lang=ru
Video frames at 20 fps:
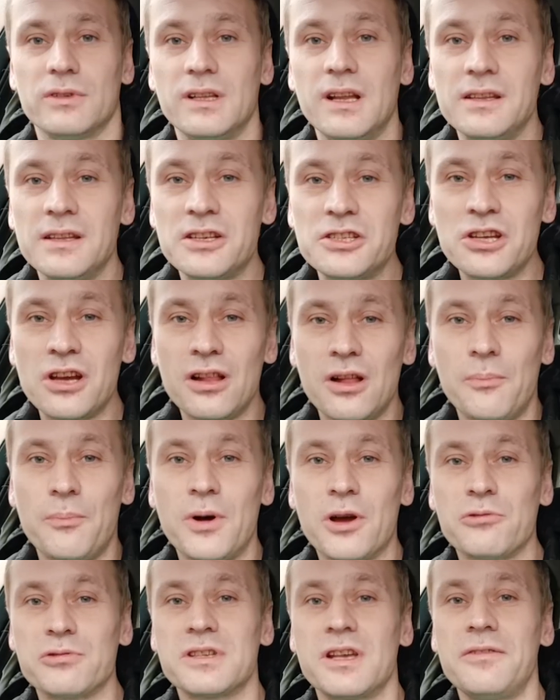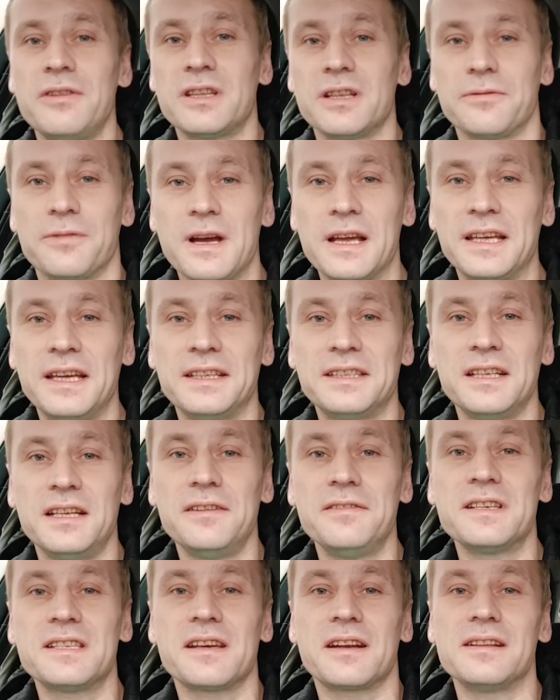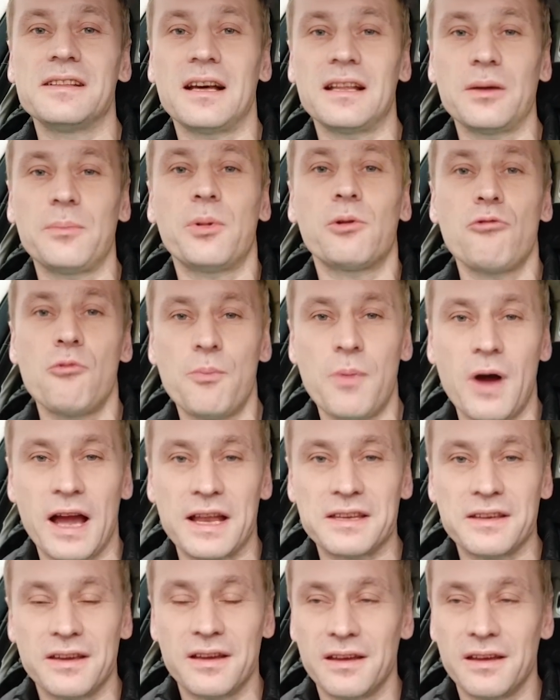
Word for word: Для начала пару советов, какие телевизоры надо покупать.